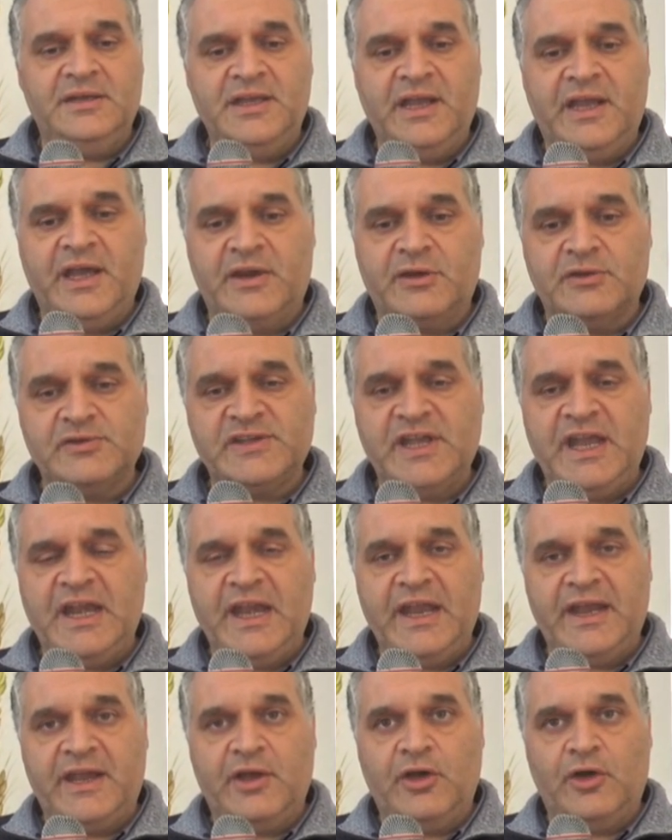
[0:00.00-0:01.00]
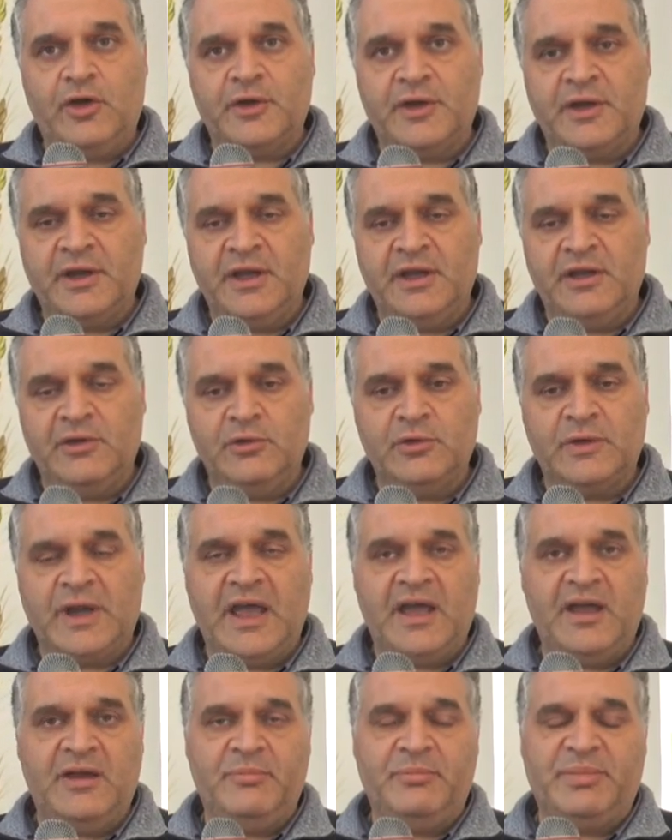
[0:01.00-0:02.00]
di carosella e con
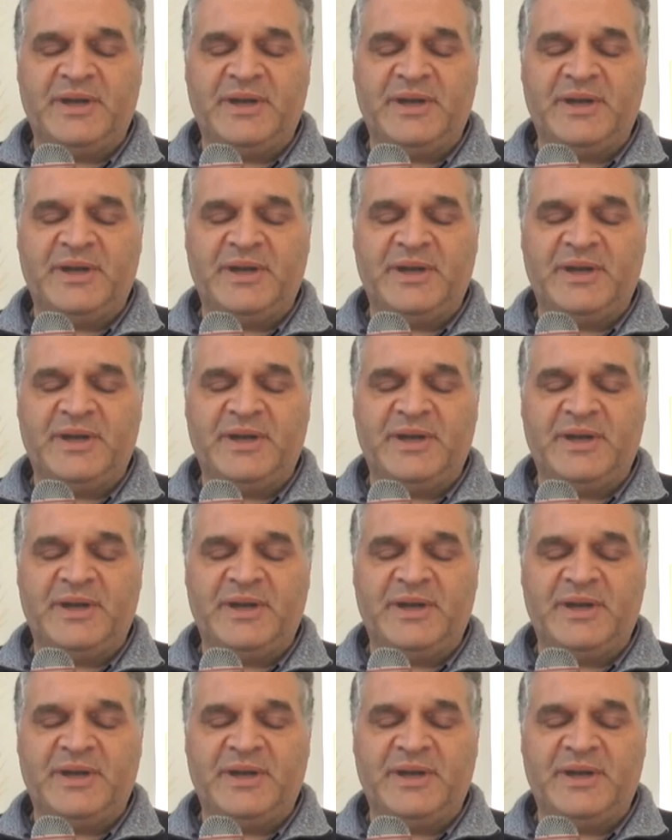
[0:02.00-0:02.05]
una